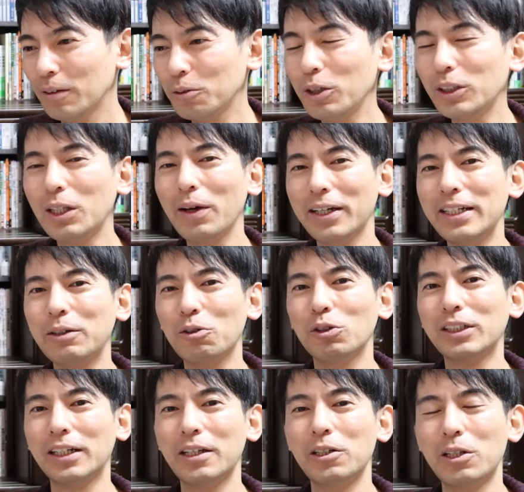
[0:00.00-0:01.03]
といったわけで、こ
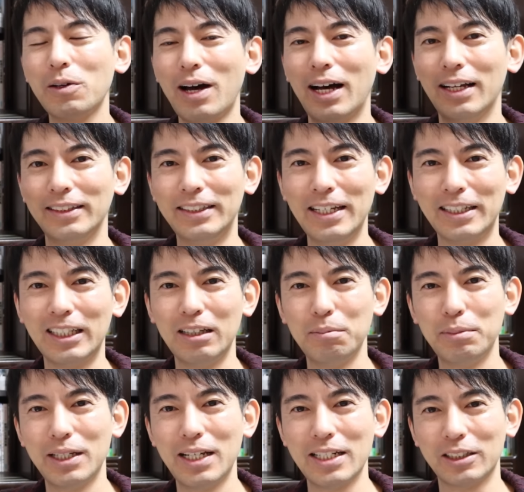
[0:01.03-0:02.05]
のチャンネルでは、税
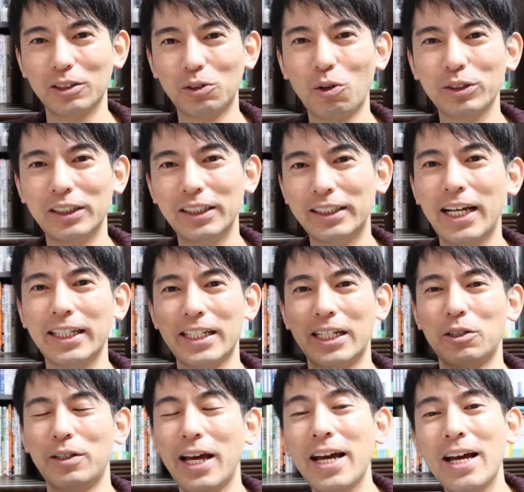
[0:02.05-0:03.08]
金、ビジネス、投資、経
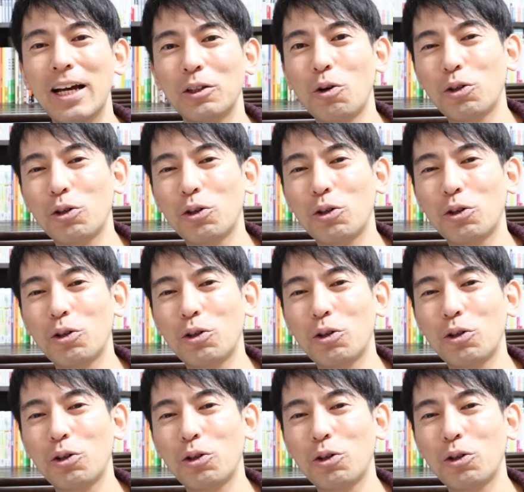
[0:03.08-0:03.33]
済のね、